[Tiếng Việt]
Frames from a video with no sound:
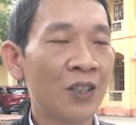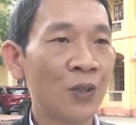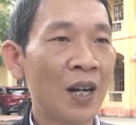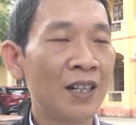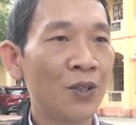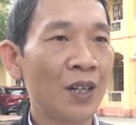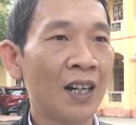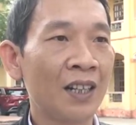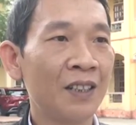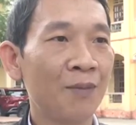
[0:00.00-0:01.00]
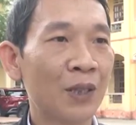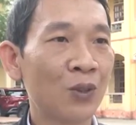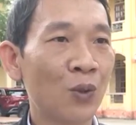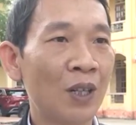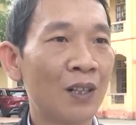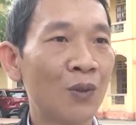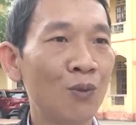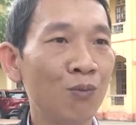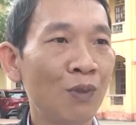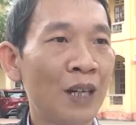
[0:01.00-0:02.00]
chỗ ăn chỗ ở thì mặc dù là nó
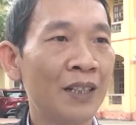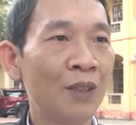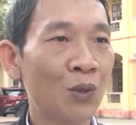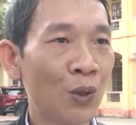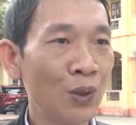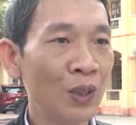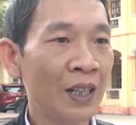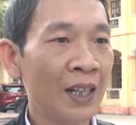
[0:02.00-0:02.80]
cũng là thiếu thốn